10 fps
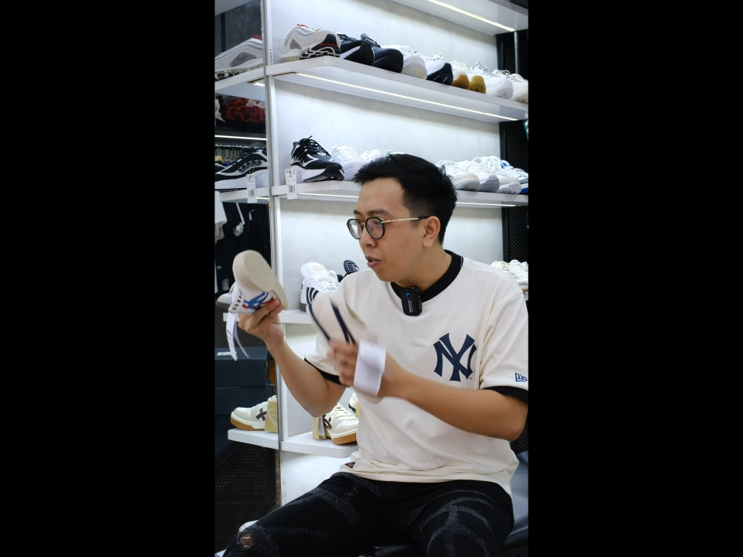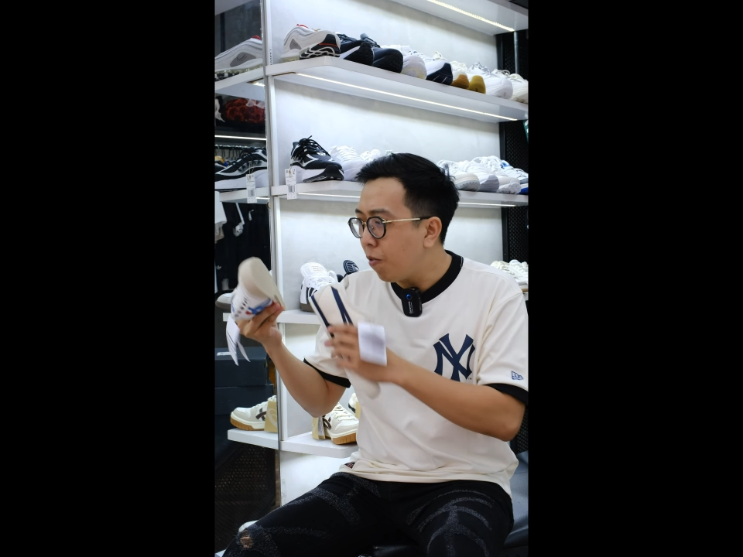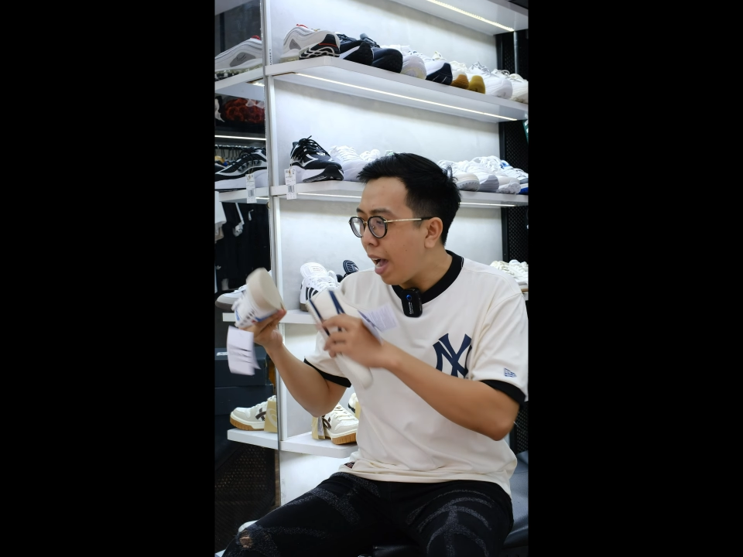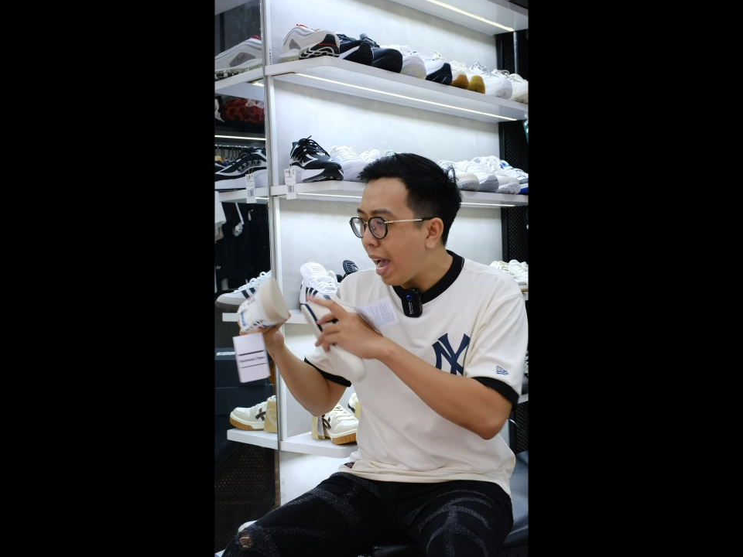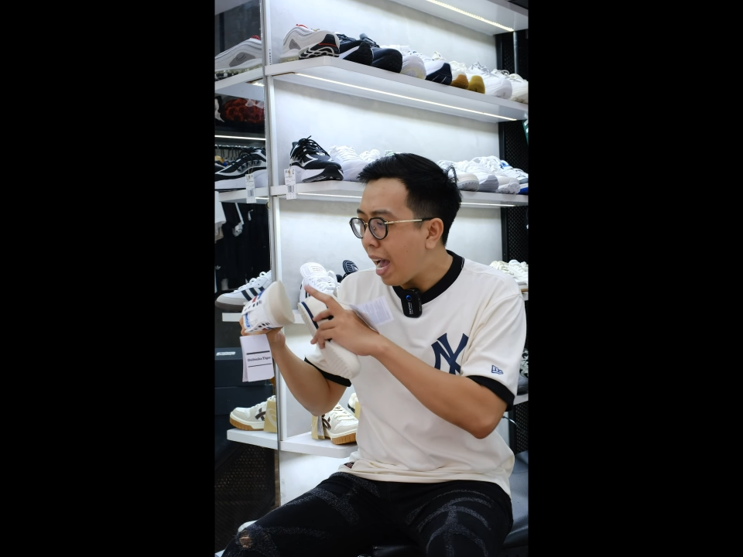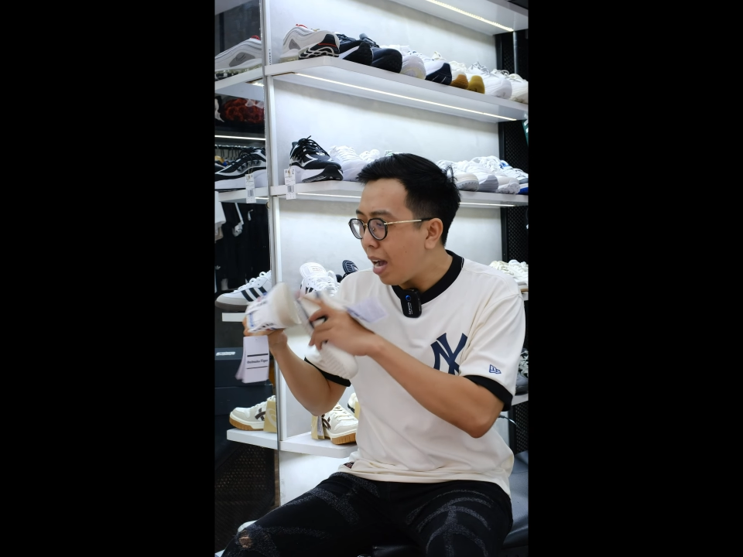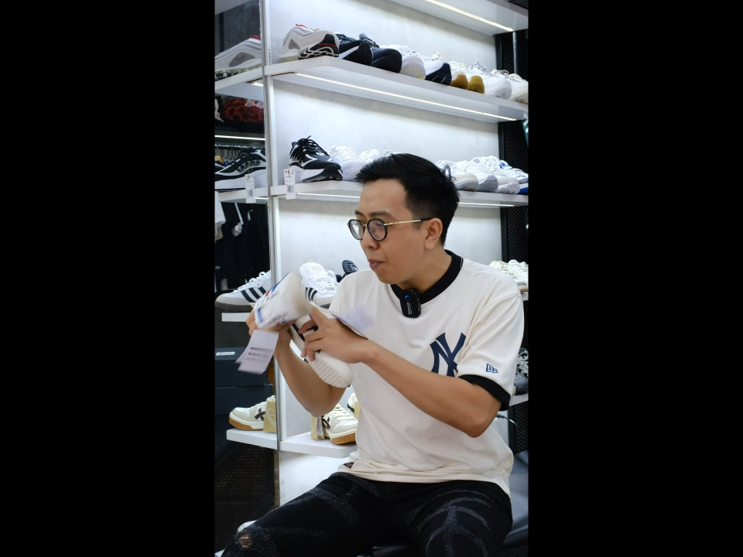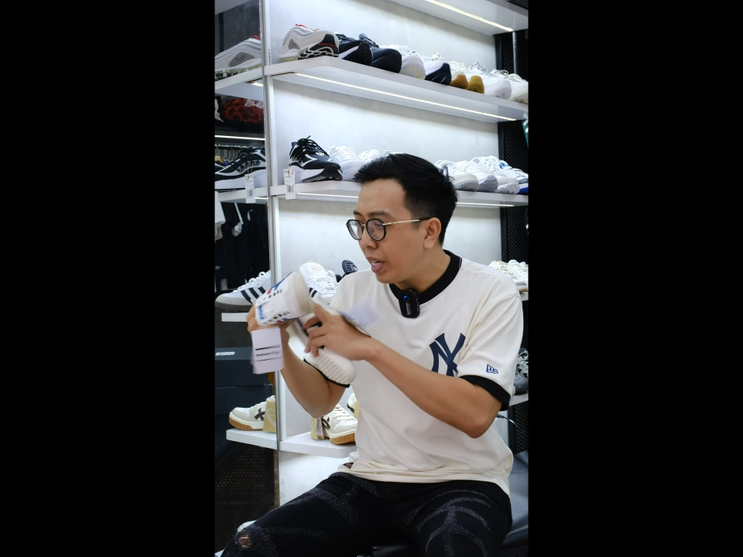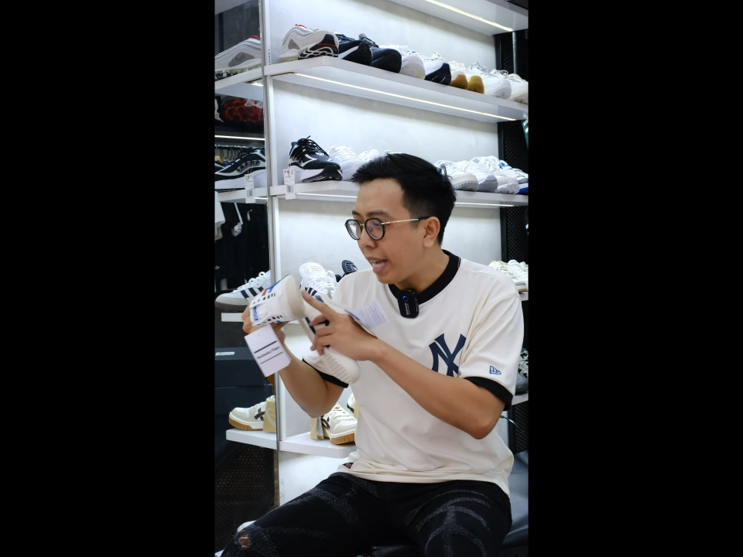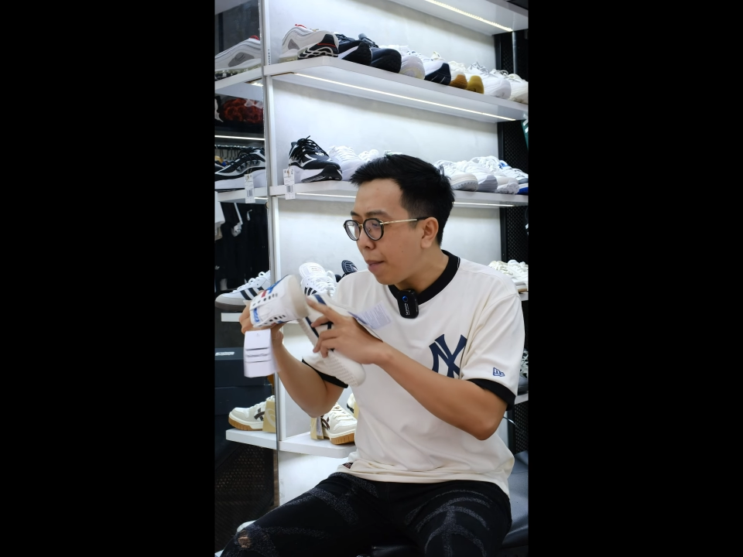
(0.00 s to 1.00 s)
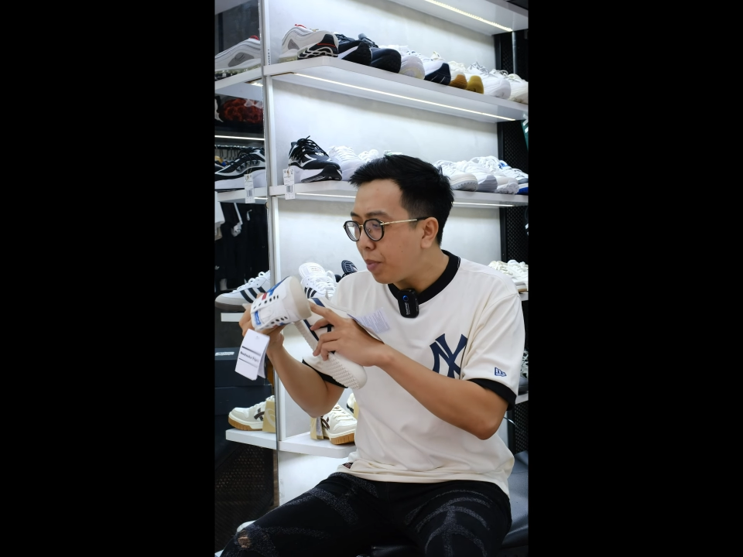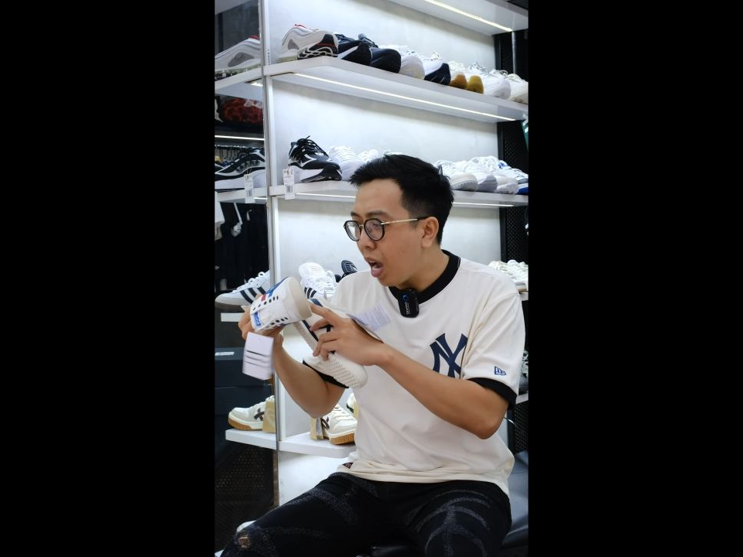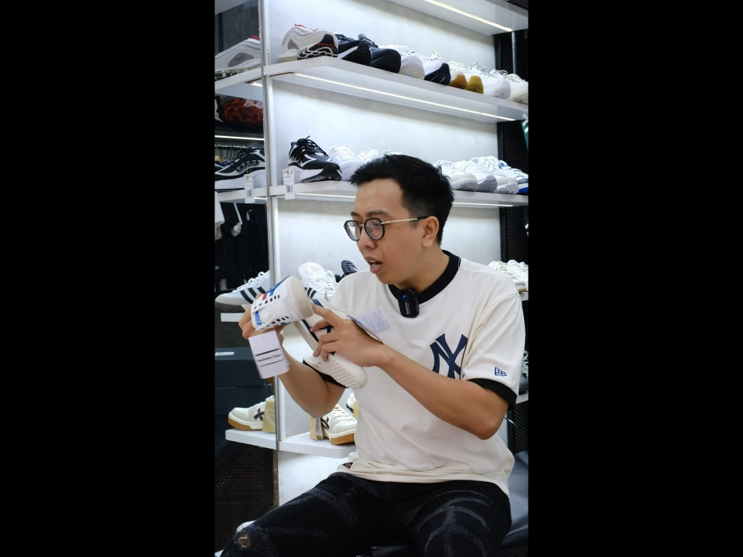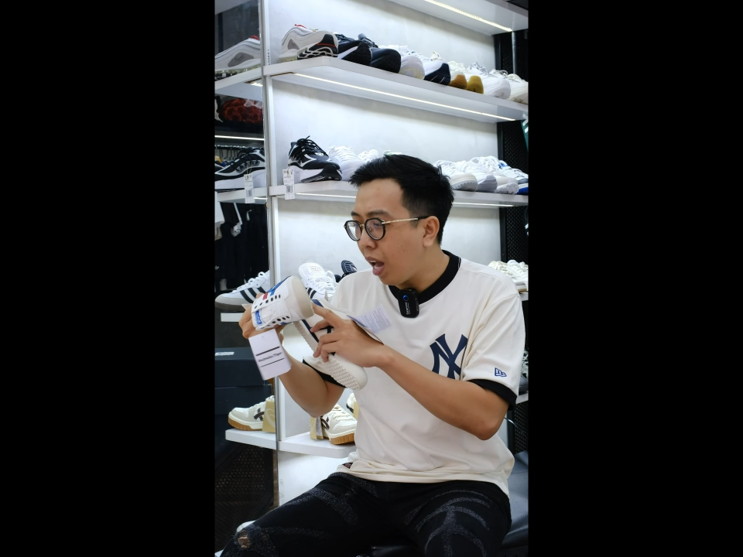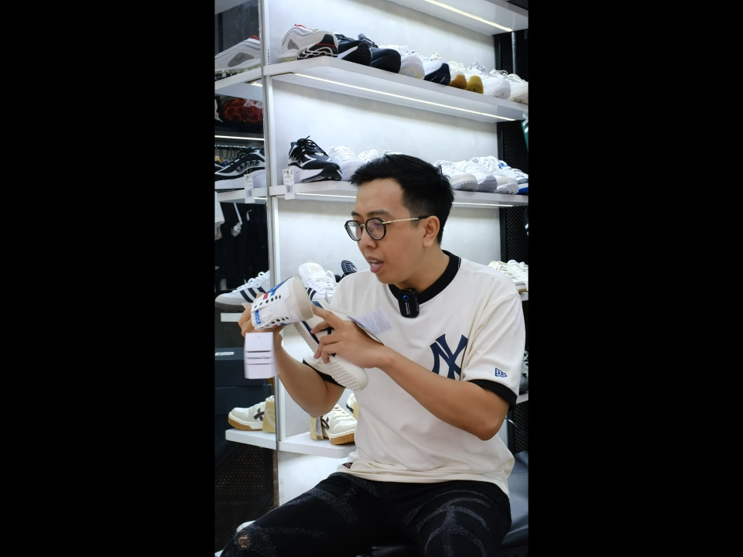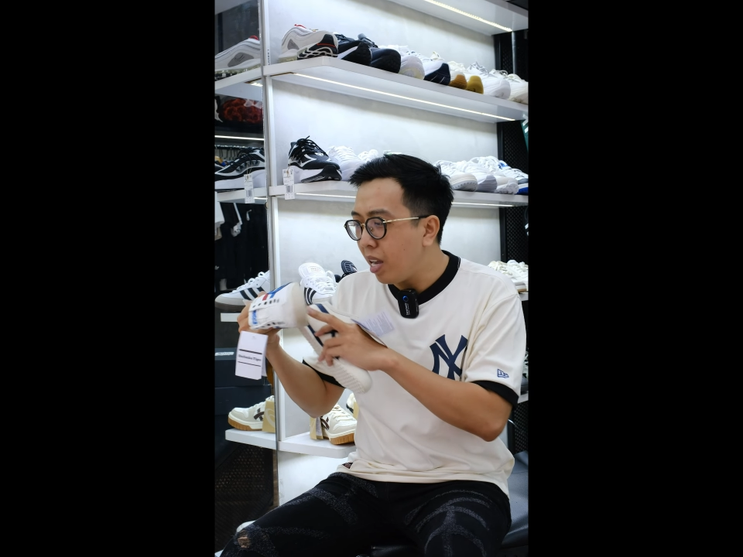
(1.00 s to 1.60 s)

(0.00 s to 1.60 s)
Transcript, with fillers: và mình cảm nhận lại